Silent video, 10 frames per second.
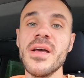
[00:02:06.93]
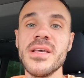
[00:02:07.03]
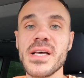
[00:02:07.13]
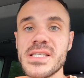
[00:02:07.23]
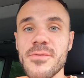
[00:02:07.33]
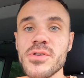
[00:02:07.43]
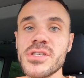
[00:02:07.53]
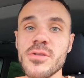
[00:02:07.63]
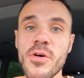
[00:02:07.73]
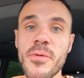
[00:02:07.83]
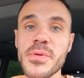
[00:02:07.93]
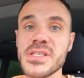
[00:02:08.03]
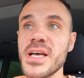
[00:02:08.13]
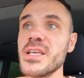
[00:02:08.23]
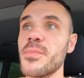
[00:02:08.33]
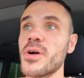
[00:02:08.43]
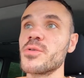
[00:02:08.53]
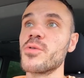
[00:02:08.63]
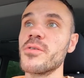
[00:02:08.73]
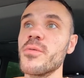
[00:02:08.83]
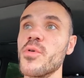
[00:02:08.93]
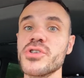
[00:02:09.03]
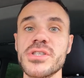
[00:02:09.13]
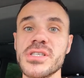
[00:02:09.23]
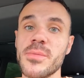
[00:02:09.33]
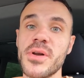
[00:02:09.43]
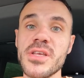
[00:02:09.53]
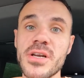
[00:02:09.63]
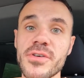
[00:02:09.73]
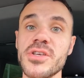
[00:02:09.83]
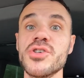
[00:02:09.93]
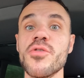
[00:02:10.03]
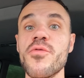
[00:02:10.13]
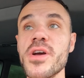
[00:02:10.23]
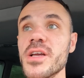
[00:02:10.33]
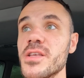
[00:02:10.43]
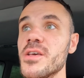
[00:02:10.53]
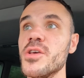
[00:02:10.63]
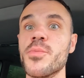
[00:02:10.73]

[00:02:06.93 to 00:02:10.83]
Я оставлю ссылку в описании, по которой вы можете забронировать еще выгоднее